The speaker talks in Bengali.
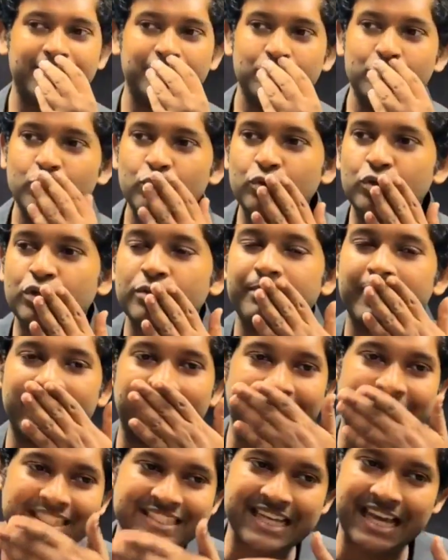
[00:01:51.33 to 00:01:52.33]
আমাদের মুখ
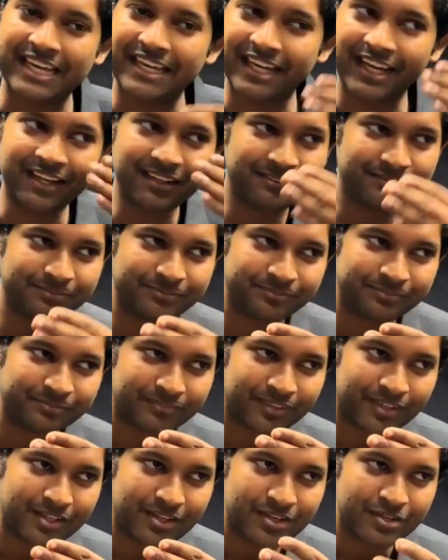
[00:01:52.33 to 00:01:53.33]
মানে একটা জায়গা
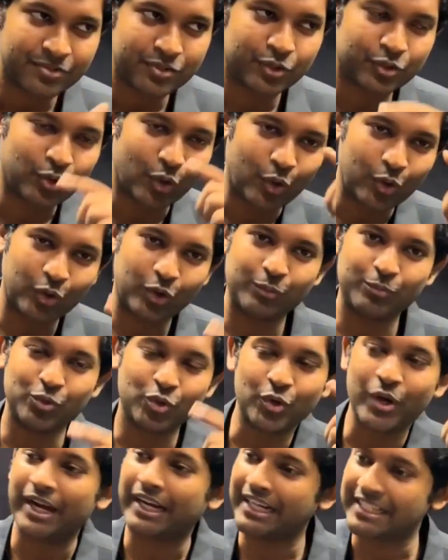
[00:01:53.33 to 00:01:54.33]
তো তরঙ্গ
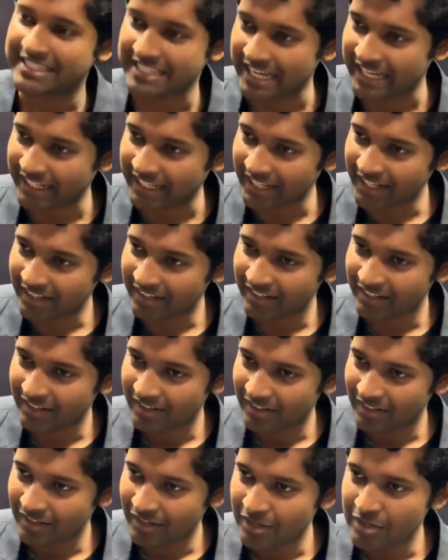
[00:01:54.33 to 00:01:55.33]
মুখ একটা জায়গা
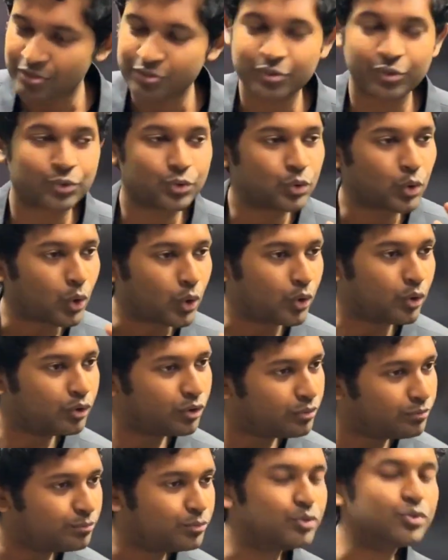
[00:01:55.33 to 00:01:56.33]
তো
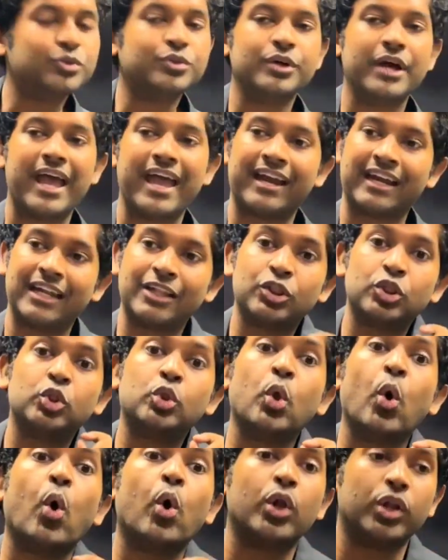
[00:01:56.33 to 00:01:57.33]
তরঙ্গ মুখ একটা
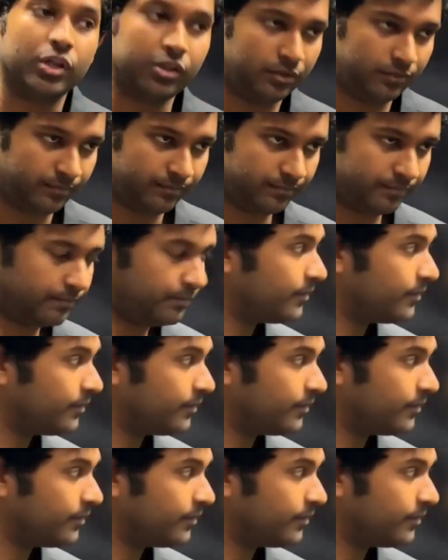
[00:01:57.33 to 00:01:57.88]
তল